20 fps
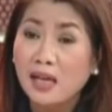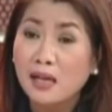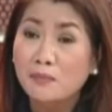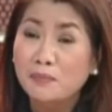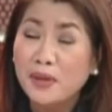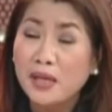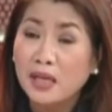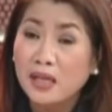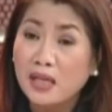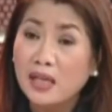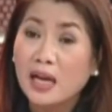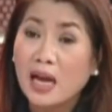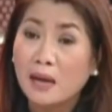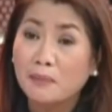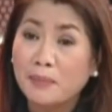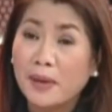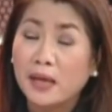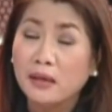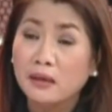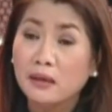Totoo sa kanilang yun.
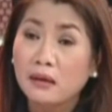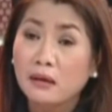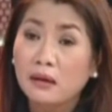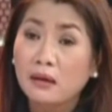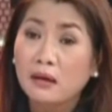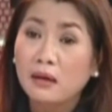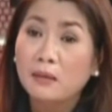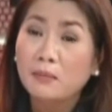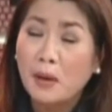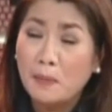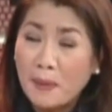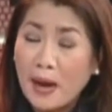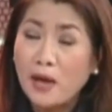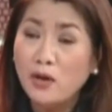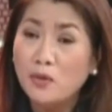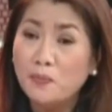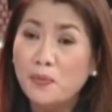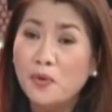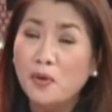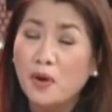pinaghirapan.
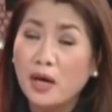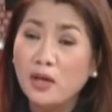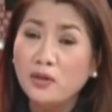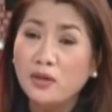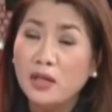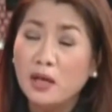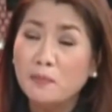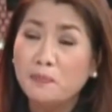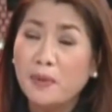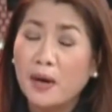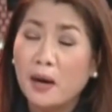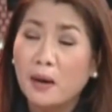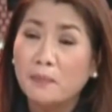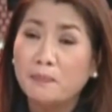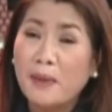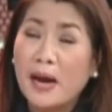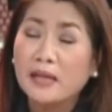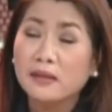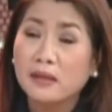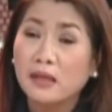Paano po kayo
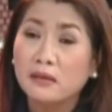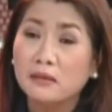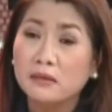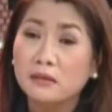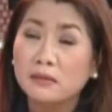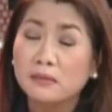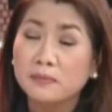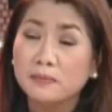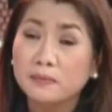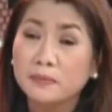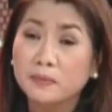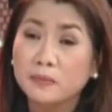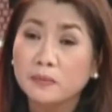nagpa-patent?